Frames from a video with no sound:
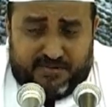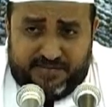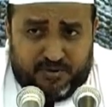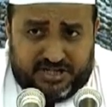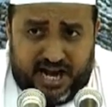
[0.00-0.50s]

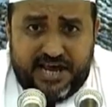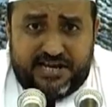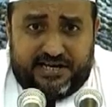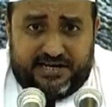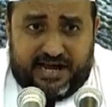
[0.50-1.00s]
menyebut
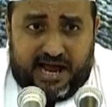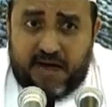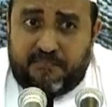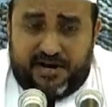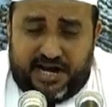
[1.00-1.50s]
lainnya
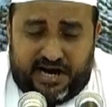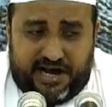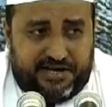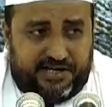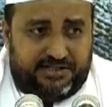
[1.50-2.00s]
apa yang
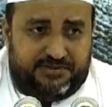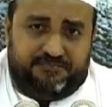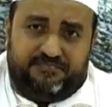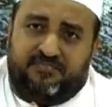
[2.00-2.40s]
lainnya itu